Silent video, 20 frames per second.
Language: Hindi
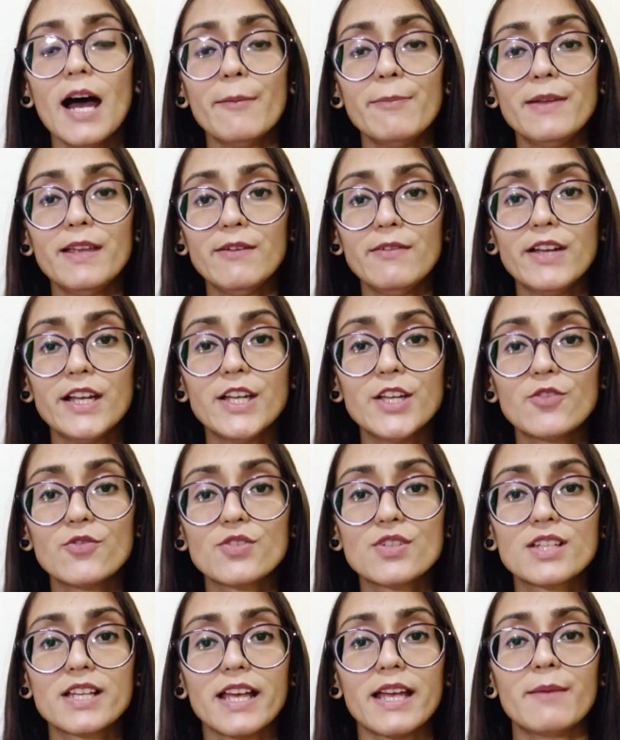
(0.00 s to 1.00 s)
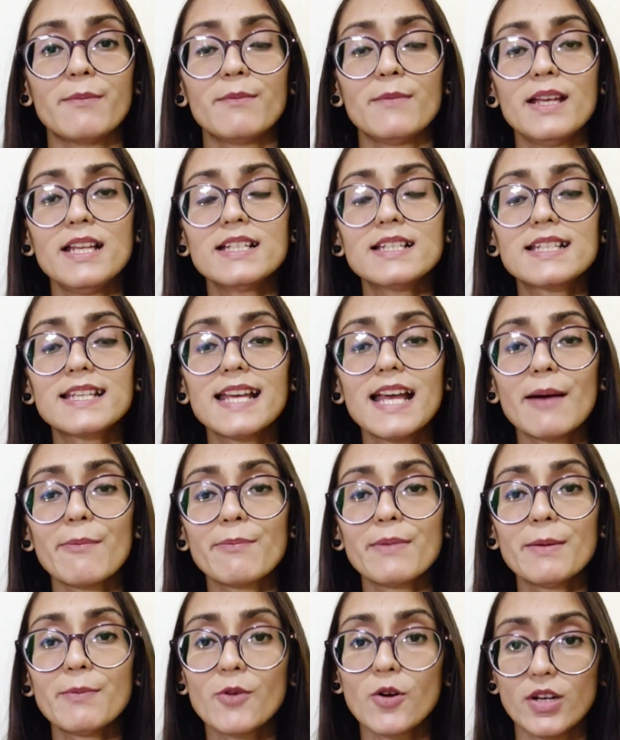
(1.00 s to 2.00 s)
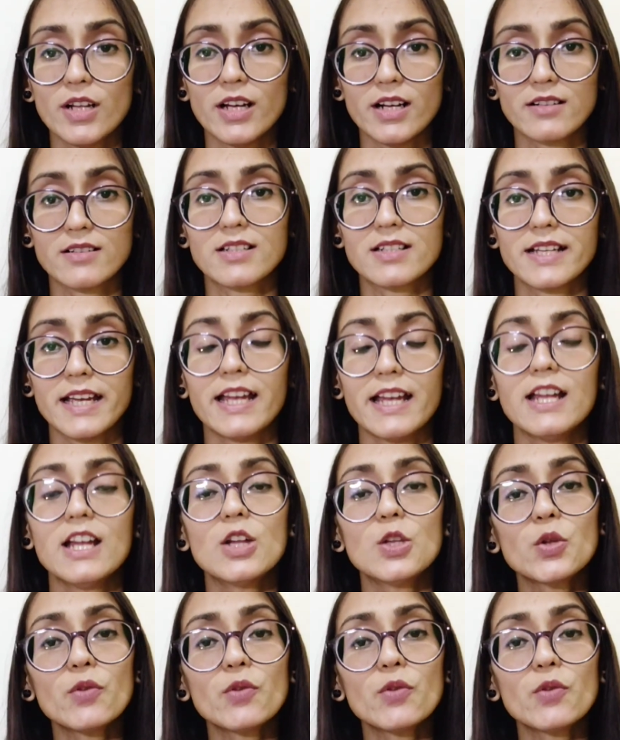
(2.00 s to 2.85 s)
अपनी वीडियोस के मीन्स के अपने प्रोडक्ट्स के